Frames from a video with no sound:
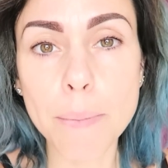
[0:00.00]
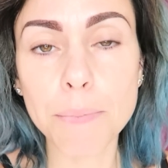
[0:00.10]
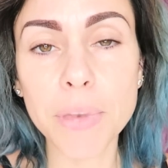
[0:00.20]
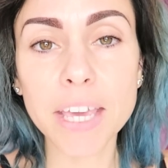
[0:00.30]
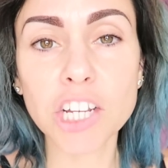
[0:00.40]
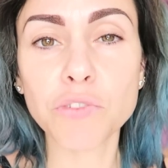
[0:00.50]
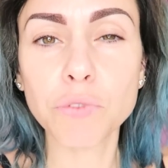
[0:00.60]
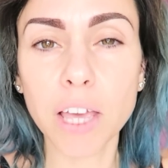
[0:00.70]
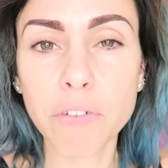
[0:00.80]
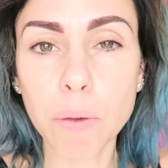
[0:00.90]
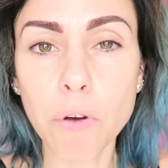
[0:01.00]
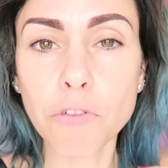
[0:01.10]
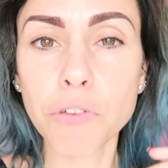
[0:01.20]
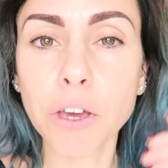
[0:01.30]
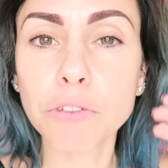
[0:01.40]
Mais je voudrais vraiment
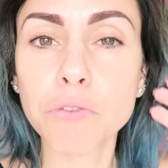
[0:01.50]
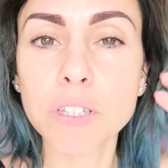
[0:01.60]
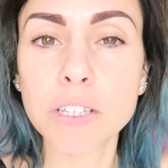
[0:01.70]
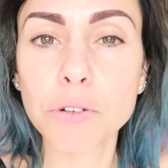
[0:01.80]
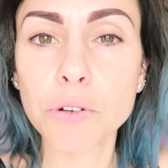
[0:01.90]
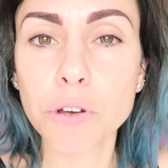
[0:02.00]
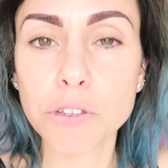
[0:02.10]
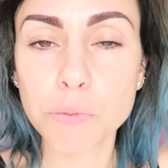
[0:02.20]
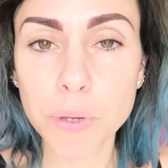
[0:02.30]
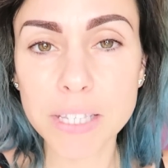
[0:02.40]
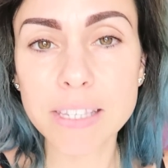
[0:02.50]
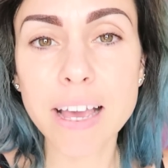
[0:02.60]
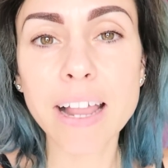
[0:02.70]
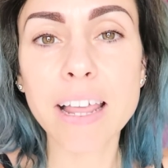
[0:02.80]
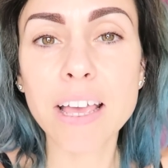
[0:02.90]
vous faire une vidéo euh,
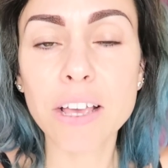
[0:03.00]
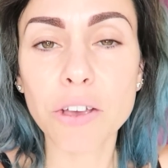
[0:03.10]
spéciale